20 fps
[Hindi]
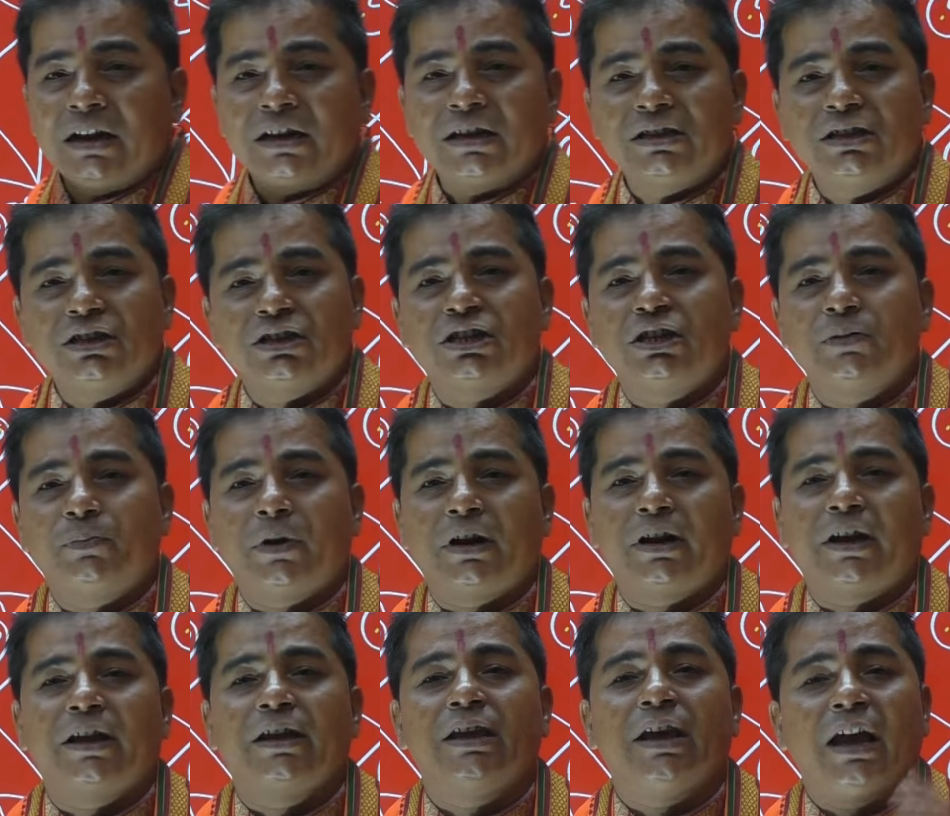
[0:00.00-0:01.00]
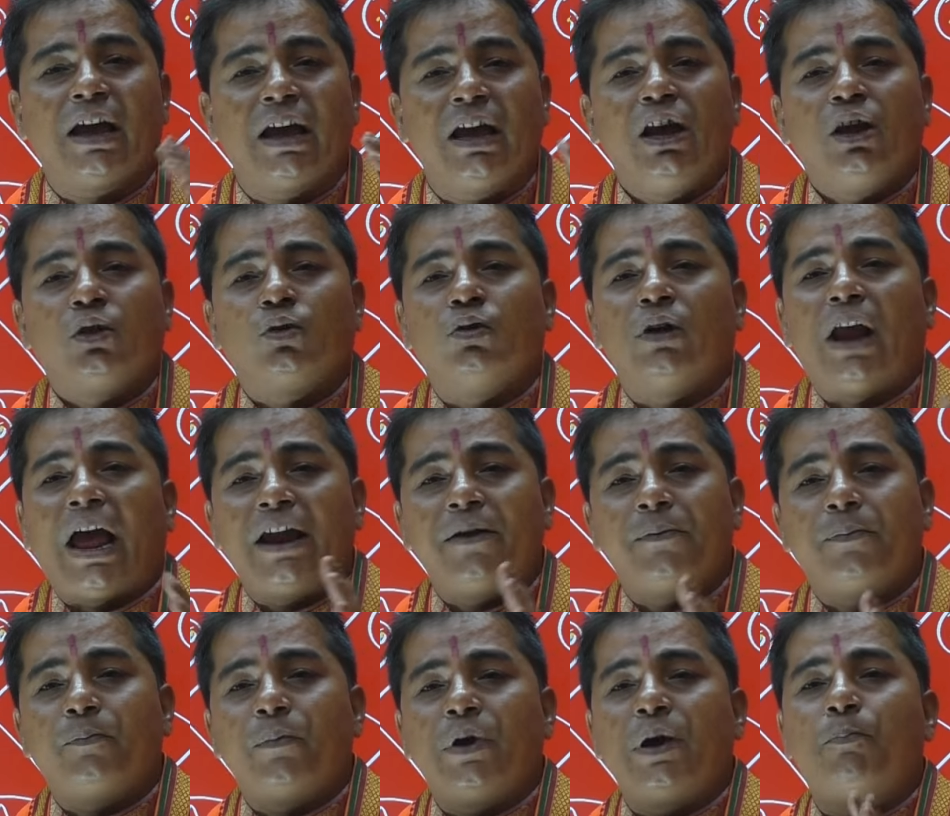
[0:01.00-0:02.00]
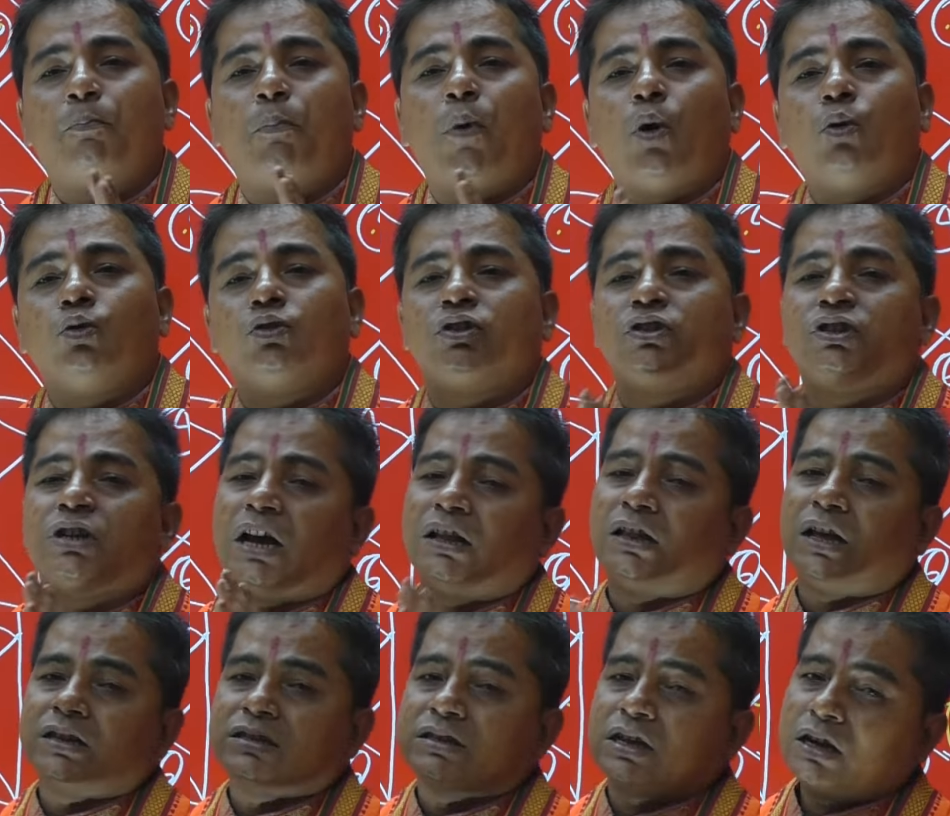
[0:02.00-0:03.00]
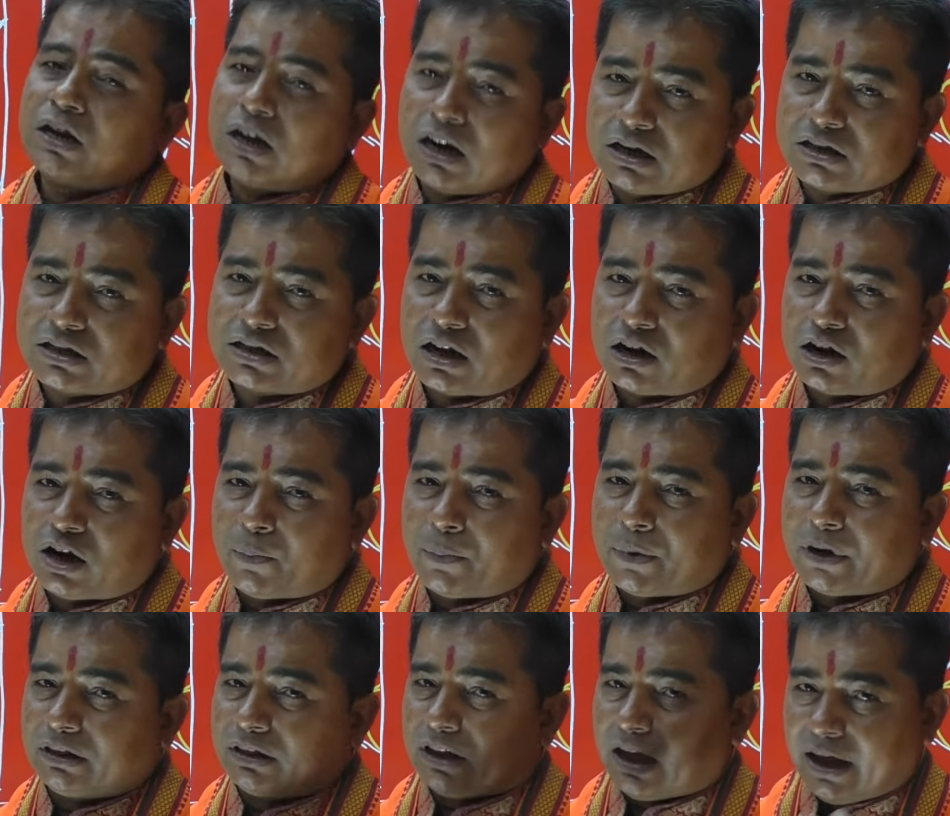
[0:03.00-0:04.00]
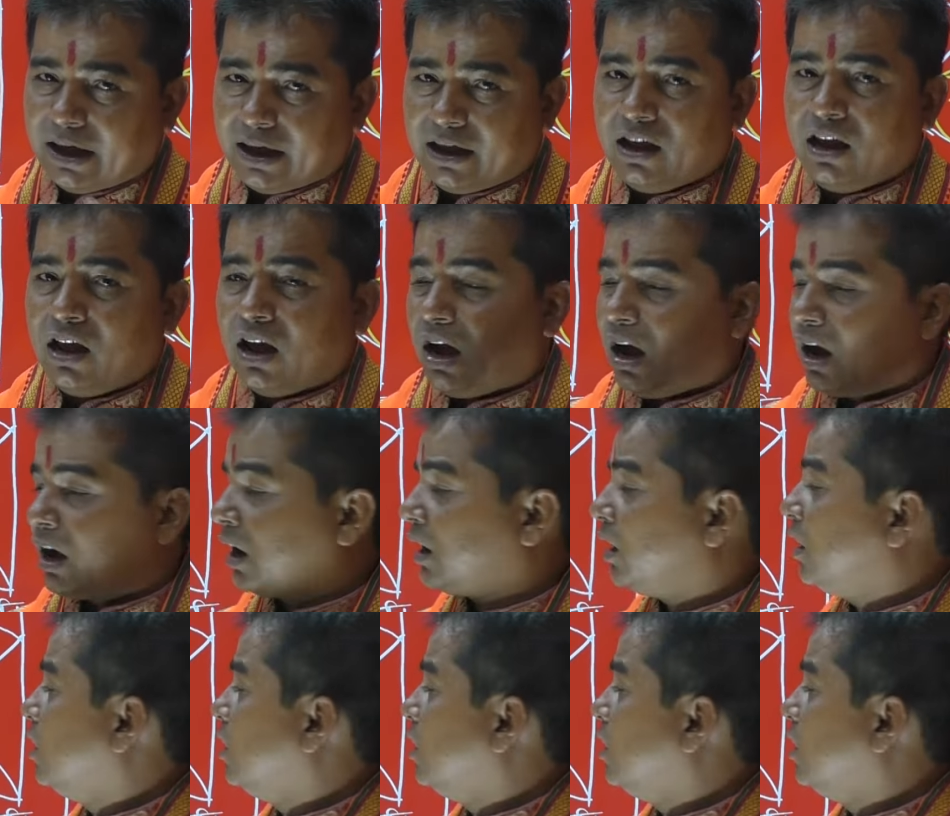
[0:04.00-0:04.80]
की दृष्टि पड़ गई है तो लाइफ में बहुत ज्यादा संघर्ष करना पड़ता है अगर